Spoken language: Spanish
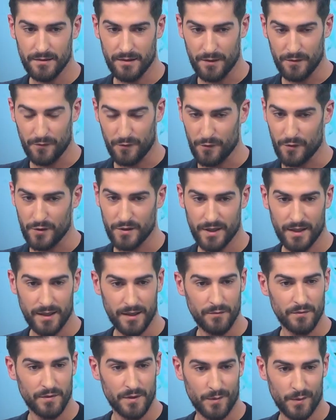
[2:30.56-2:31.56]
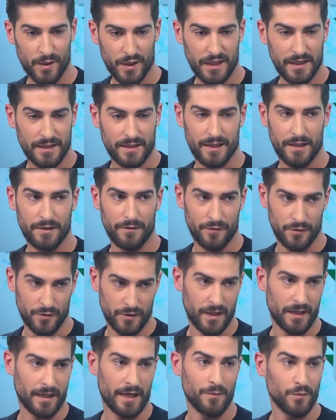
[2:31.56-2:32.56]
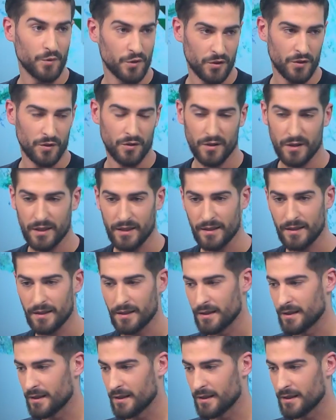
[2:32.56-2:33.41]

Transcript: El fútbol sale es un deporte que se disfruta, que hay muchos goles,